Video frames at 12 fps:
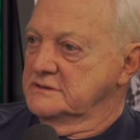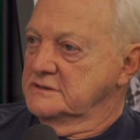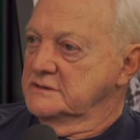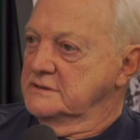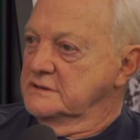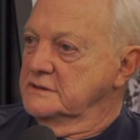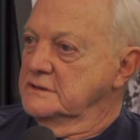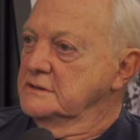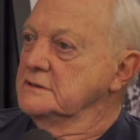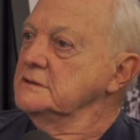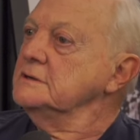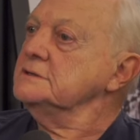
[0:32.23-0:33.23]
Tá.
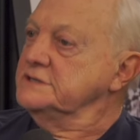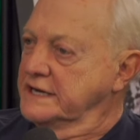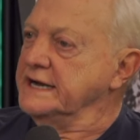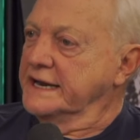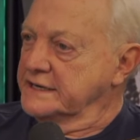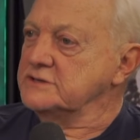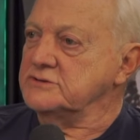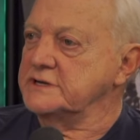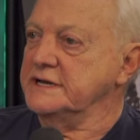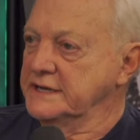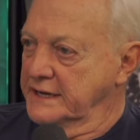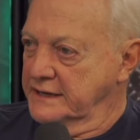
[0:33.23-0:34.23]
Uhum. Te garanto
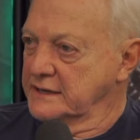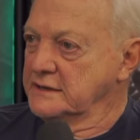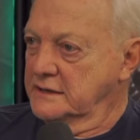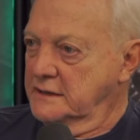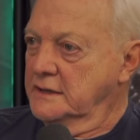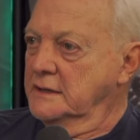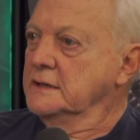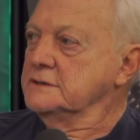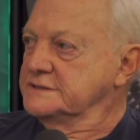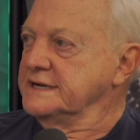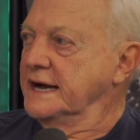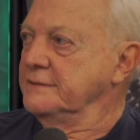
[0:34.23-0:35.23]
que é. Tá.
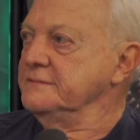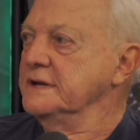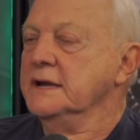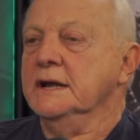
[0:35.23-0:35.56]
Sabe?